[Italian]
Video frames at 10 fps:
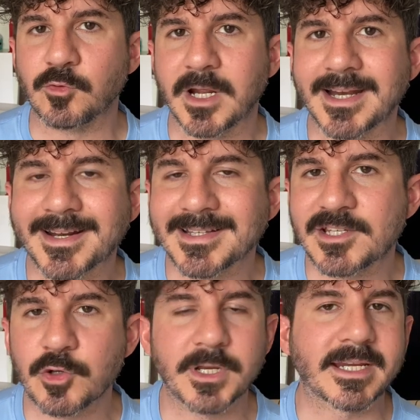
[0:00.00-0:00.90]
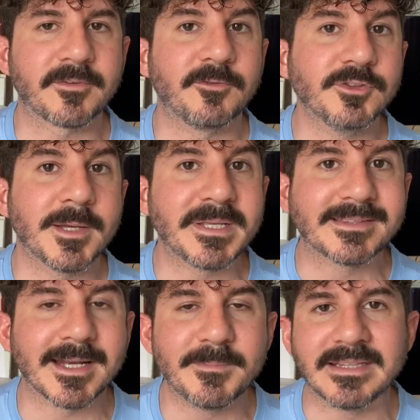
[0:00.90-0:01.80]
una narrazione che
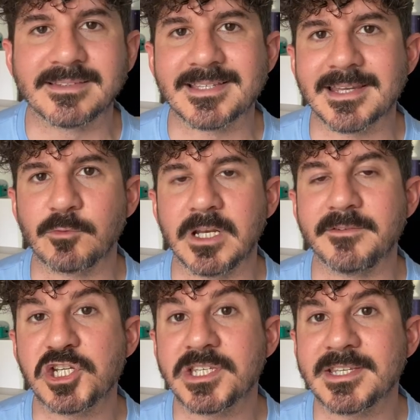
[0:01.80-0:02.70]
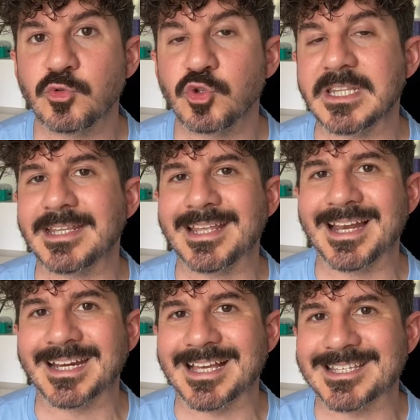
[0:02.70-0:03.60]
fondamentalmente segue le vicissitudini
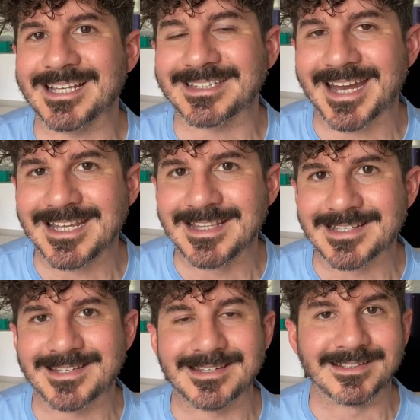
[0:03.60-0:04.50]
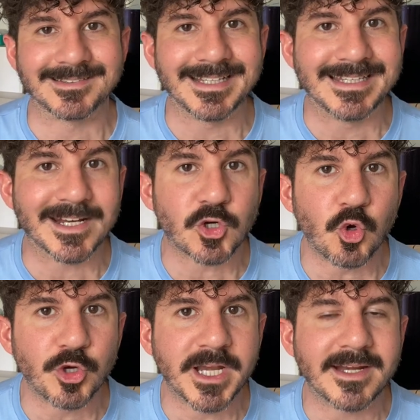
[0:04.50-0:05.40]
della casa Atreides, degli
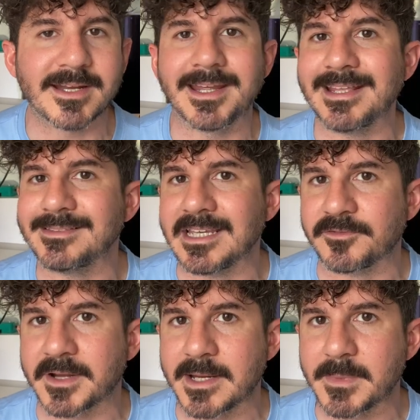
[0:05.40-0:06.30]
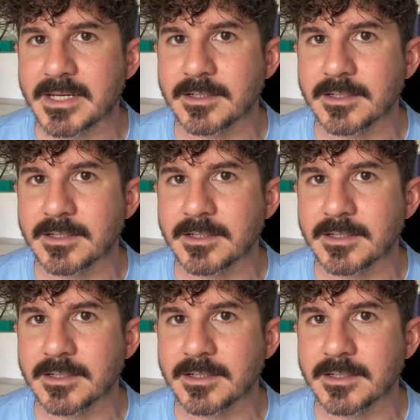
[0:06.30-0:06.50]
Arconnen e dei Fremen